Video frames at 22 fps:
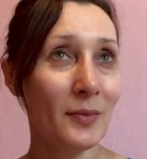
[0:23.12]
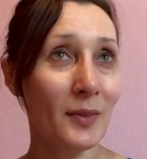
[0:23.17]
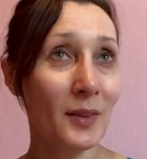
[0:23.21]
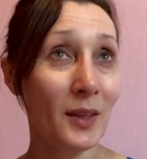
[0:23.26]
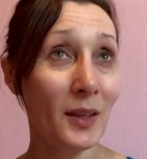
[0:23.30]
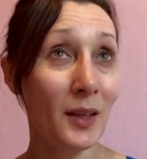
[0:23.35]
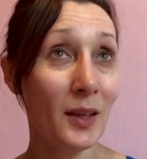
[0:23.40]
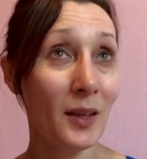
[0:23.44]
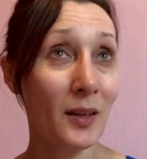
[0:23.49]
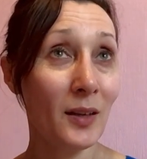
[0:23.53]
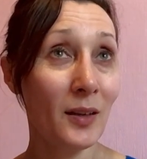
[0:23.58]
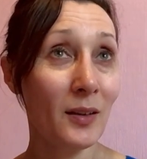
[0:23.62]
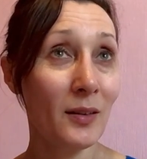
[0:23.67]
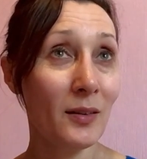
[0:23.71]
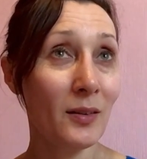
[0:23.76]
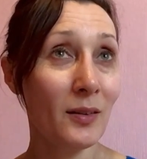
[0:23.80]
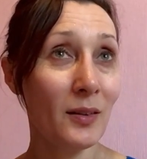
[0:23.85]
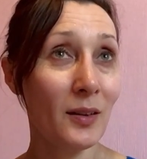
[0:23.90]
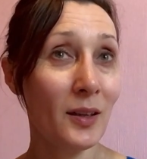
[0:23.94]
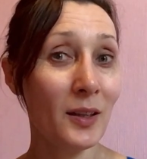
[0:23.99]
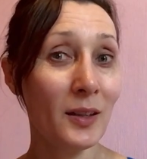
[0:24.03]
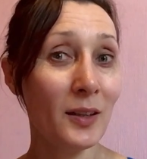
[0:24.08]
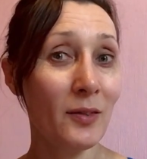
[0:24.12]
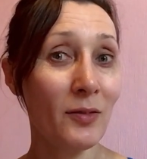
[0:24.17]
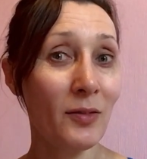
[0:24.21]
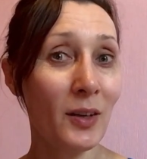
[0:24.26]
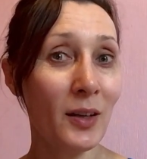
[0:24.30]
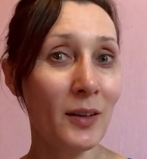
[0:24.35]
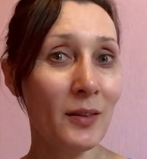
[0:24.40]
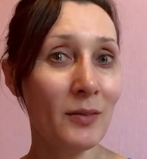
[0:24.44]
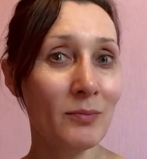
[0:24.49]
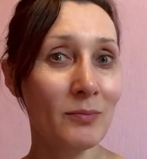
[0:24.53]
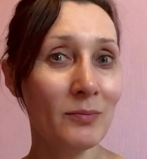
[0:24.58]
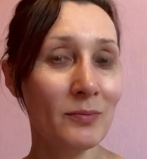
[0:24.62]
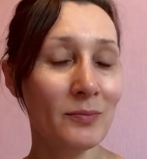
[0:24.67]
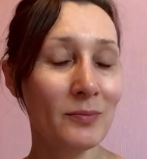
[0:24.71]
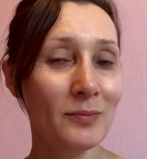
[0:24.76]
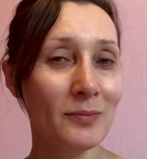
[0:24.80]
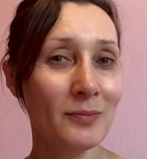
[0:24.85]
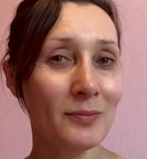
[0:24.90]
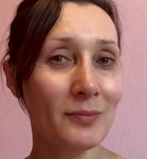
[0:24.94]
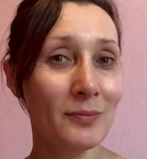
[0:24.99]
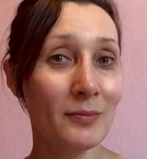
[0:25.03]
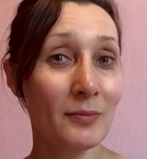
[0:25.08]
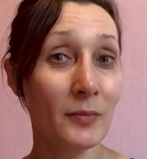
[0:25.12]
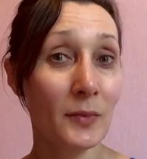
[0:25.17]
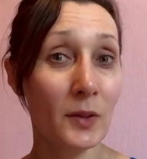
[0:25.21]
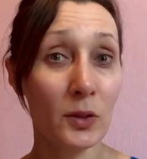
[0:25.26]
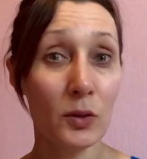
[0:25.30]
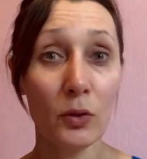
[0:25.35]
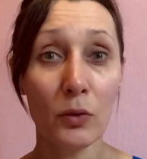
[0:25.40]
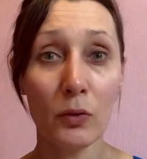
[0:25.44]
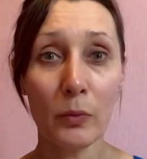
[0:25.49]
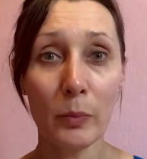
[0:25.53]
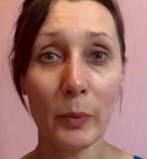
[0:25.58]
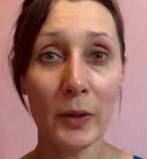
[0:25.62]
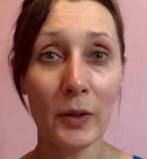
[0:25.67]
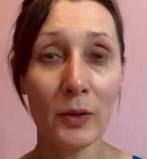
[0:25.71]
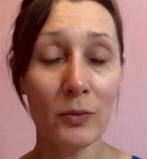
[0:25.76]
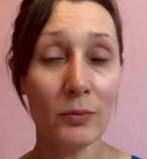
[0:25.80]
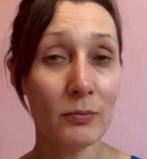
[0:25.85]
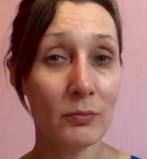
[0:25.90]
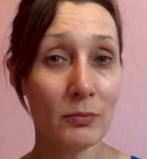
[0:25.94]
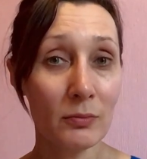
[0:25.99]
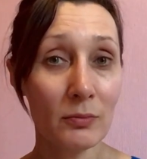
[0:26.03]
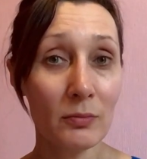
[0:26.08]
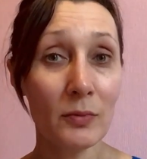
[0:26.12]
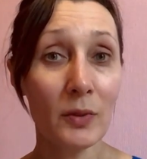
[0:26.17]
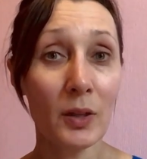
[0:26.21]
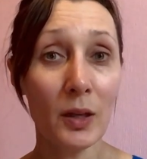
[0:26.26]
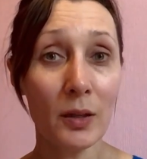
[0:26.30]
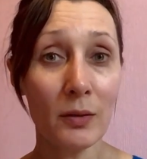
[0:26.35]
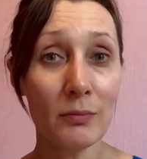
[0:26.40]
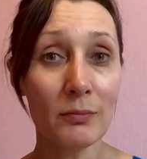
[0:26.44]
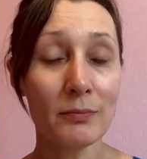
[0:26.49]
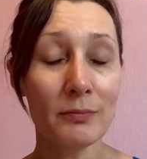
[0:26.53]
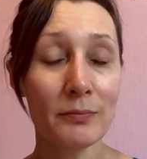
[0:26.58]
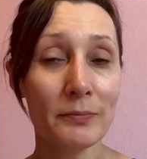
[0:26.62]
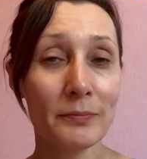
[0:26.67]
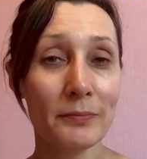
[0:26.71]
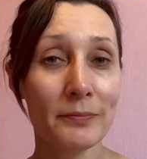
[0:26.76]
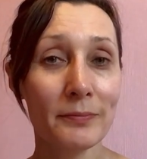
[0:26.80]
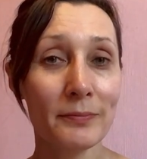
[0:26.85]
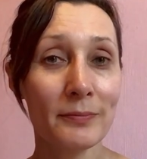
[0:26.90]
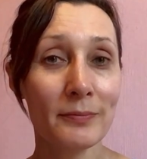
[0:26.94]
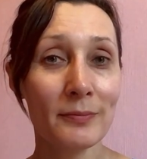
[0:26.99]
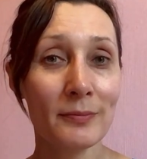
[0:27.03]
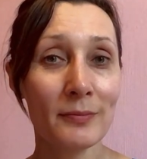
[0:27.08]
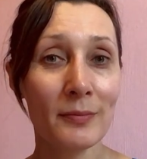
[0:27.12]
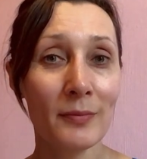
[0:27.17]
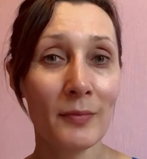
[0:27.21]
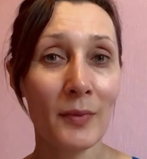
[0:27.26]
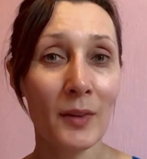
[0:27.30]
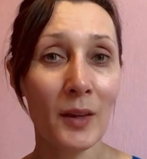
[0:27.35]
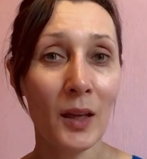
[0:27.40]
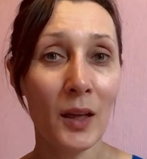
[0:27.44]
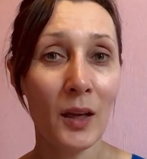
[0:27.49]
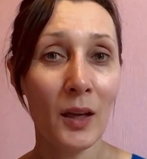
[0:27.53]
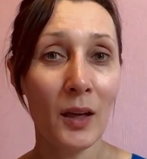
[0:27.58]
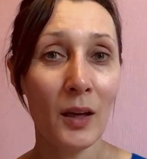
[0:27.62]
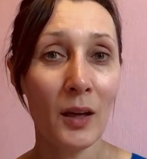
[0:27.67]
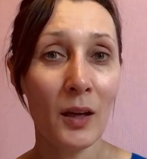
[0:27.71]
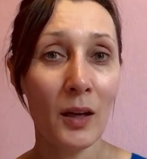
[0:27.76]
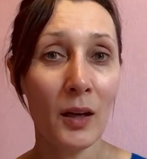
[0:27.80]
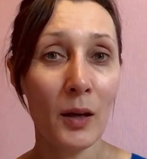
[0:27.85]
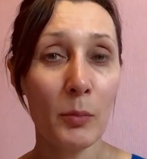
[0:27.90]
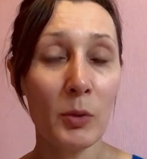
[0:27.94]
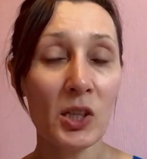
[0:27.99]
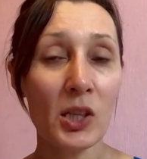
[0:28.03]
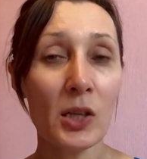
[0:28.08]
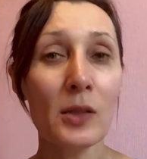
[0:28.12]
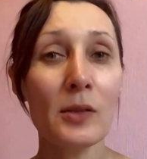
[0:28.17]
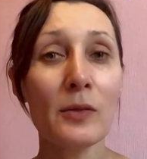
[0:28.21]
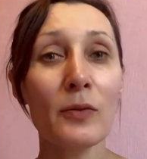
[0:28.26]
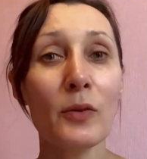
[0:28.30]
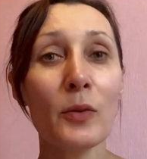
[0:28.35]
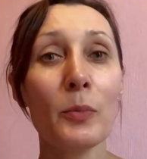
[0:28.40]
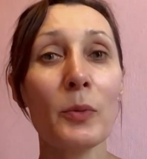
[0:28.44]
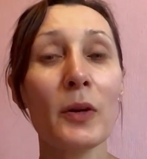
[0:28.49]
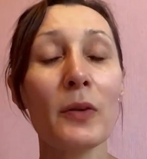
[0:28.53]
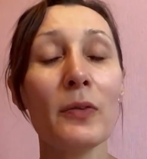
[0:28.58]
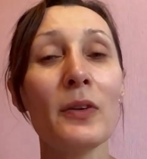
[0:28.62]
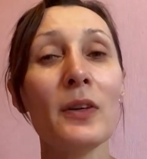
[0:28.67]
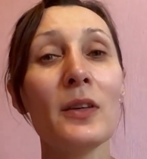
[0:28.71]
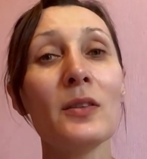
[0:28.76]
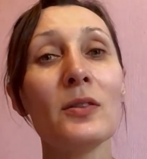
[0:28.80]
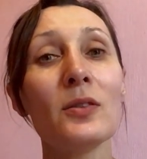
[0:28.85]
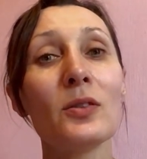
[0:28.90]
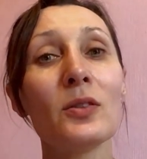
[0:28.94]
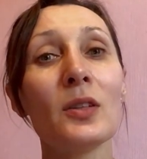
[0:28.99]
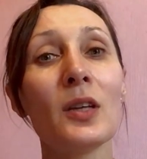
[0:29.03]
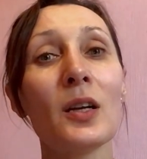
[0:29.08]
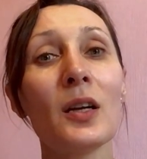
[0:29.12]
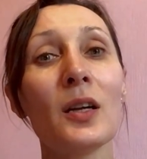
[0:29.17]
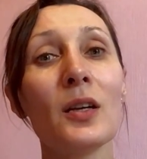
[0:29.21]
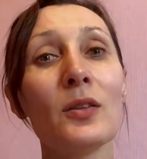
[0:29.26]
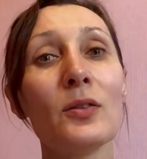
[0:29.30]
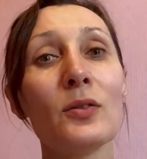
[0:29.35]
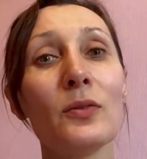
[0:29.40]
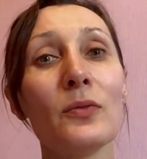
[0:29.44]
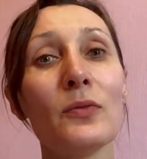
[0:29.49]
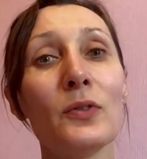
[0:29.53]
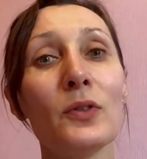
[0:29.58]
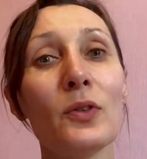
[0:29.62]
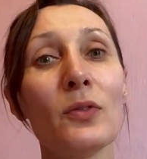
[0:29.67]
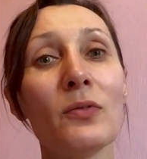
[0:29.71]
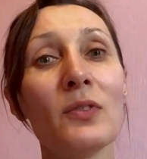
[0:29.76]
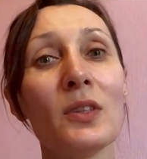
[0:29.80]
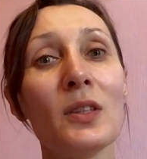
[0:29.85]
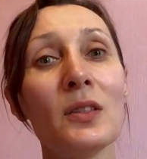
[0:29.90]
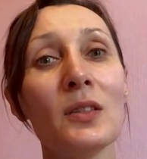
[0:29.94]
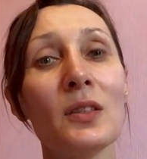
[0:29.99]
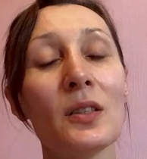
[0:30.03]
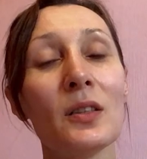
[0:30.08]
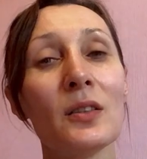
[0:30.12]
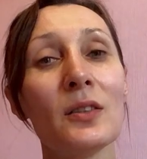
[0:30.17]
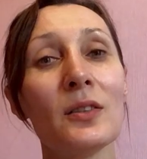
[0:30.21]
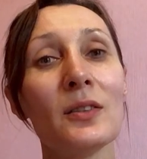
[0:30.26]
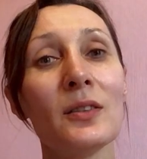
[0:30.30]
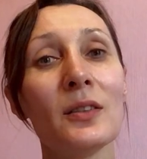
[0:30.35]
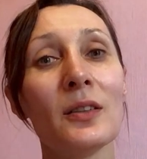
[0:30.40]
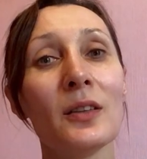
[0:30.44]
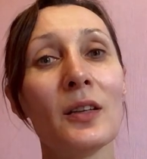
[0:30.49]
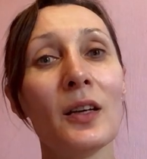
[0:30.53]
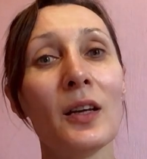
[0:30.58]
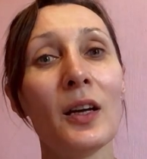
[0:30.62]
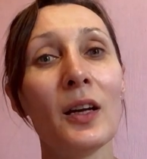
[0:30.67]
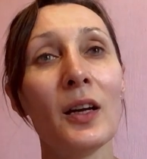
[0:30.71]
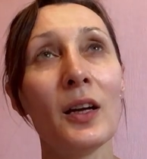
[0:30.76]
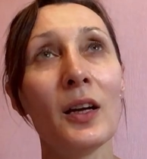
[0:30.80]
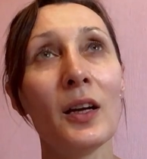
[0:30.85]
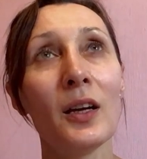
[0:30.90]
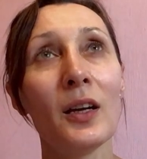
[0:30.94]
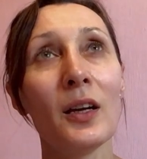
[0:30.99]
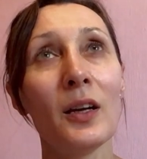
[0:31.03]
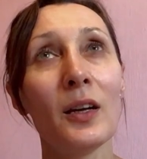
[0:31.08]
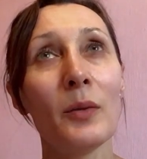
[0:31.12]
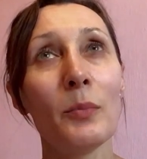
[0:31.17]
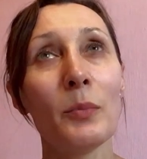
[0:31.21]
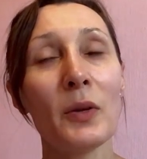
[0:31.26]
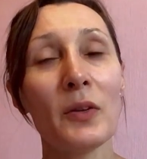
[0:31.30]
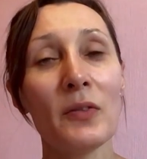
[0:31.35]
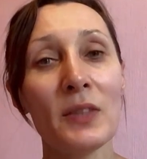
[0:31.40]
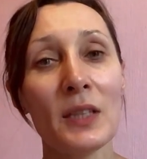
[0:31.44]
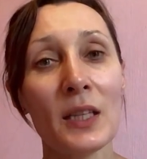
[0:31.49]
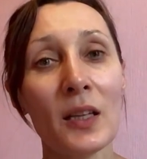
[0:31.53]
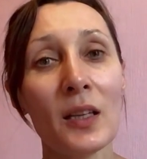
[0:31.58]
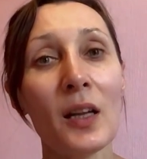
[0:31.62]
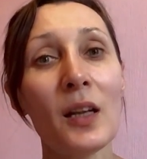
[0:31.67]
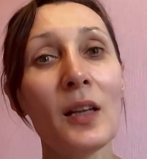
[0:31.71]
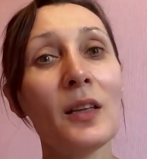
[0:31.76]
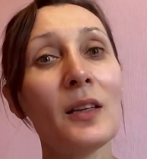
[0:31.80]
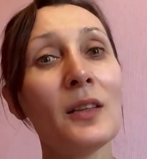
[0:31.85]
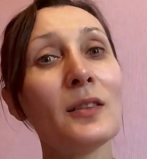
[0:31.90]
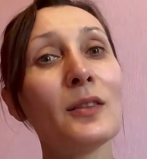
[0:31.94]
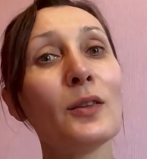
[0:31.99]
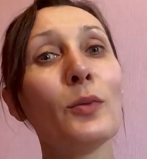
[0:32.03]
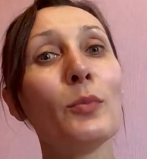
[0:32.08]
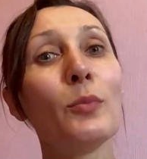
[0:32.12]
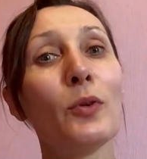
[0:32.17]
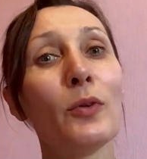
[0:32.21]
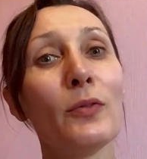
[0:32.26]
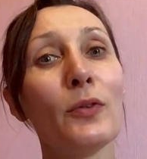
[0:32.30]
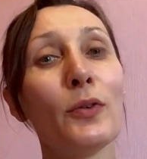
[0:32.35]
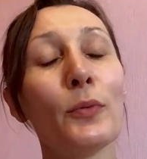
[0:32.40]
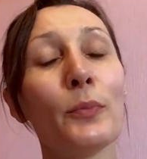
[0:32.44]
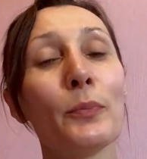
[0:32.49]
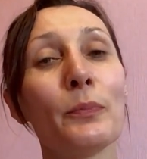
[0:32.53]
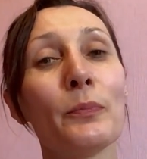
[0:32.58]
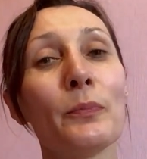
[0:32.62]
Я огневая, здорово пою, да? Обожаю свою профессию, стараюсь все в ней делать профессионально и с любовью.